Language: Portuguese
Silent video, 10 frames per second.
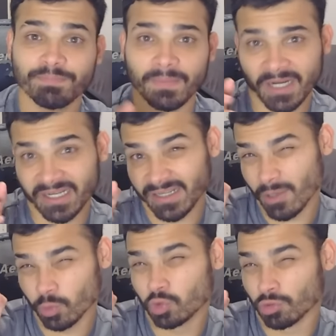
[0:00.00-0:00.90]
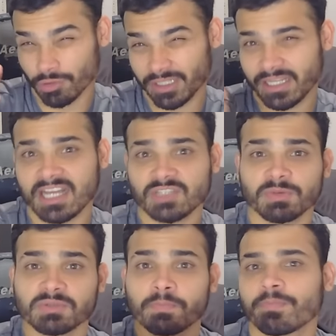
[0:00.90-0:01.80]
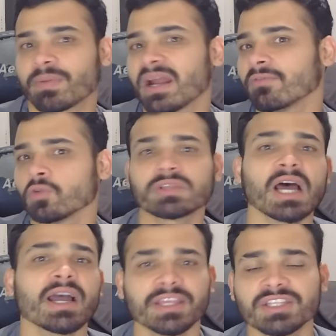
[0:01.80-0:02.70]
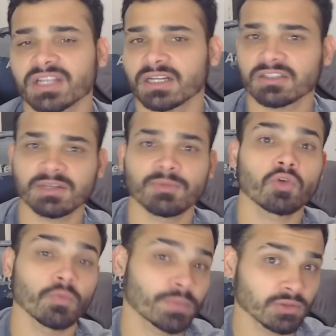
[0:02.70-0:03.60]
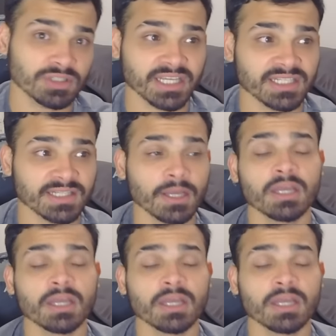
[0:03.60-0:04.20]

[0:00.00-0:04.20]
perder um turno, entre aspas, pra voltar aí, descartando a mão e comprando 6,